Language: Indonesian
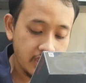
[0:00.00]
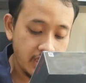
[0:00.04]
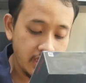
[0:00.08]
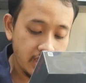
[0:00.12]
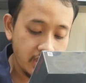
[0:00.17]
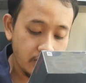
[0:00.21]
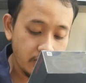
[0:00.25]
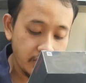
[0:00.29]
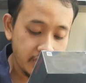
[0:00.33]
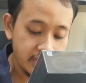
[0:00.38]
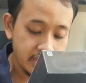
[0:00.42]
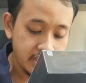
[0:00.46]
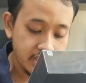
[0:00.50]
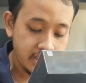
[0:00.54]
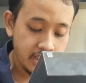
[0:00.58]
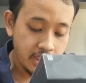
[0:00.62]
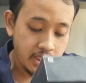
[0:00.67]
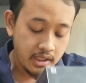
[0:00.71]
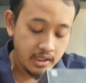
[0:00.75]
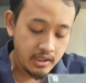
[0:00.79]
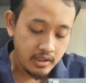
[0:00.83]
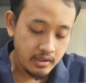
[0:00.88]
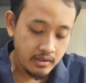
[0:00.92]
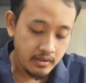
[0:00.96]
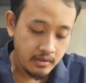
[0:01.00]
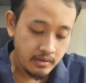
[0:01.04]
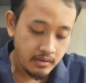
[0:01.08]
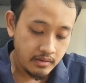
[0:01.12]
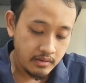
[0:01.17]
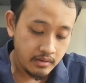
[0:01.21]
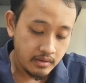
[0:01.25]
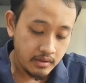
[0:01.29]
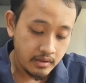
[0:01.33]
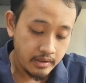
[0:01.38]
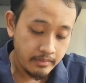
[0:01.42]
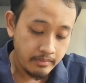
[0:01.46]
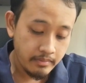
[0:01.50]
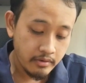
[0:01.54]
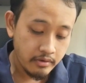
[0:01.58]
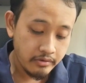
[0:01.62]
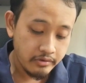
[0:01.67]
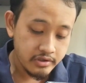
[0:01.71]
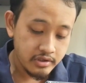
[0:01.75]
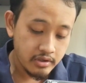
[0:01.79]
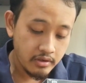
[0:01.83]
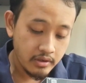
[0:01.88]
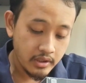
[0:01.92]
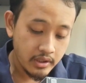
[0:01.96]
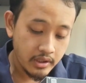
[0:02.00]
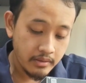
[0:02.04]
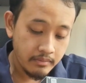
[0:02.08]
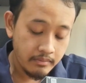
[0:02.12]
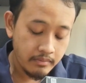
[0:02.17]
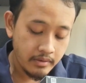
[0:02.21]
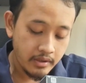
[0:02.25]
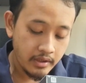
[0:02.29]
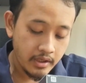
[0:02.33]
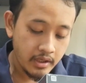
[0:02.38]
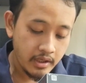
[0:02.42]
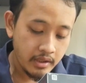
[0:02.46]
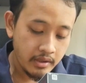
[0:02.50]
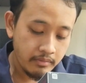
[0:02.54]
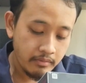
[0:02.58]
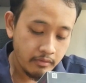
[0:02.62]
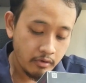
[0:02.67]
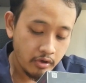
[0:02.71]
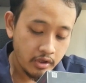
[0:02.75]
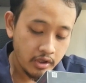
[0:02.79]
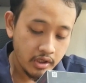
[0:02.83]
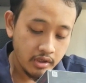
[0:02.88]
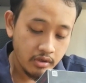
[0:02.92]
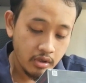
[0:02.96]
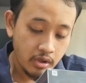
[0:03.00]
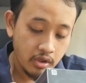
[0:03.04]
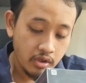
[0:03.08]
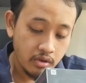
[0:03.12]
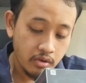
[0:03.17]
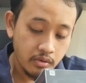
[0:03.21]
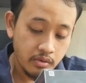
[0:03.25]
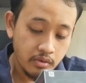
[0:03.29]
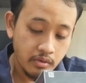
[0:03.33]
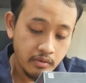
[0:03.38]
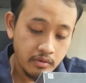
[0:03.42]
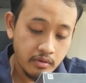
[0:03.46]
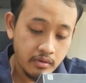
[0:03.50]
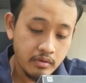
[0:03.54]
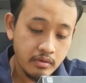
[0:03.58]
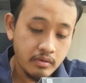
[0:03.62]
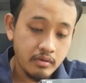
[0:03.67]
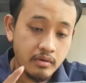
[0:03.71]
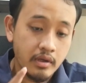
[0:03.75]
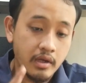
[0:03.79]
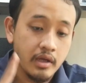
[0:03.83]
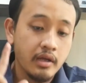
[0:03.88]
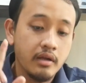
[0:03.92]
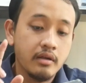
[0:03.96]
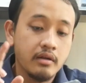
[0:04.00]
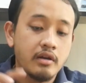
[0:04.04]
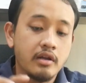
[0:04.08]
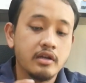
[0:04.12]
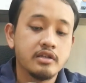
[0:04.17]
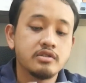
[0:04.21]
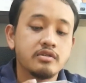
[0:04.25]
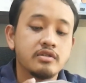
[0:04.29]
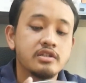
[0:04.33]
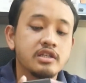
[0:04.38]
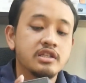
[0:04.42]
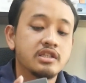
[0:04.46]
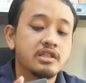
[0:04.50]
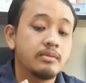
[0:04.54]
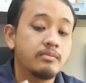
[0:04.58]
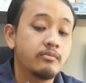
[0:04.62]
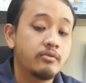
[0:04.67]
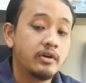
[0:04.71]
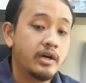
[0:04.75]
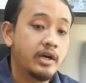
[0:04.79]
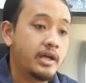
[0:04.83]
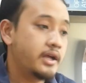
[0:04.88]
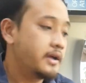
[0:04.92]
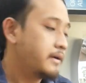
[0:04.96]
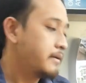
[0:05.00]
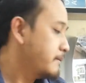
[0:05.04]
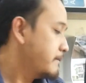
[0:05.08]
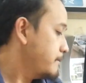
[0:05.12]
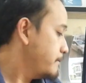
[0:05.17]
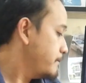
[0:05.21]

di Indonesia diproduksi oleh Brea pokoknya itu itu itu, itu. oke langsung aja kita buka ya